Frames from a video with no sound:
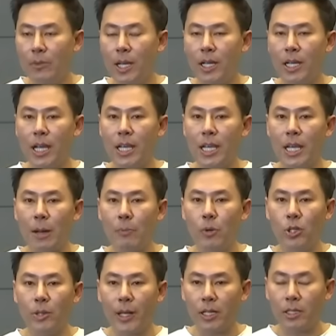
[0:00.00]
ดำเนินคดีกับ
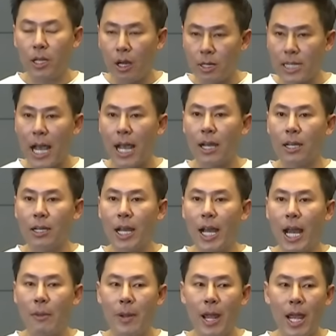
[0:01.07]
พลเอกต่อศักดิ์นะ
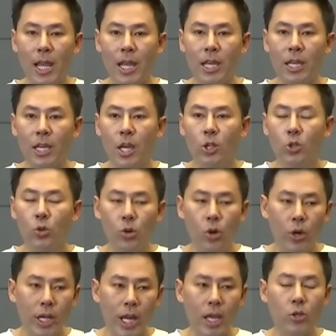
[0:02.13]
ครับให้ทุกค
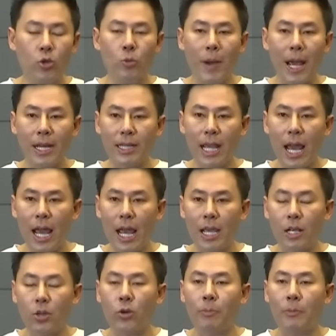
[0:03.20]
นเนี่ยอยู่ภายใต้
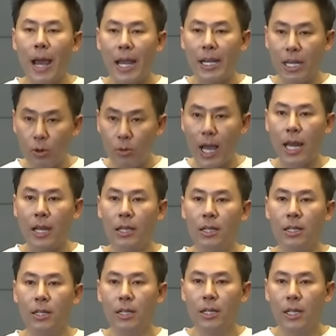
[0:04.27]
กฎหมายเดียวกัน
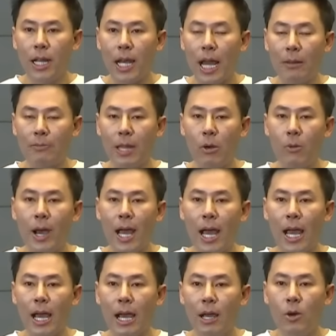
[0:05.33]
นะครับ แต่ว่า
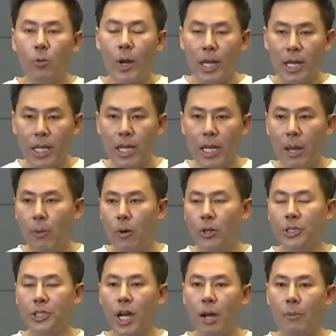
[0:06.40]
วันนี้เนี่ยผ
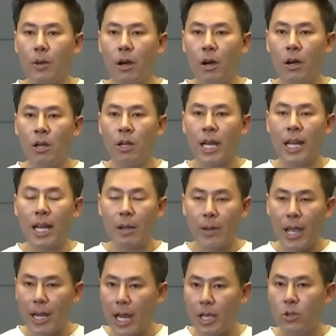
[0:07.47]
ลสอบของคณะกรรม
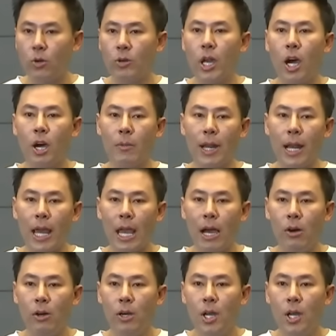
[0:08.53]
การนายกเนี่ยออกมาแล้ว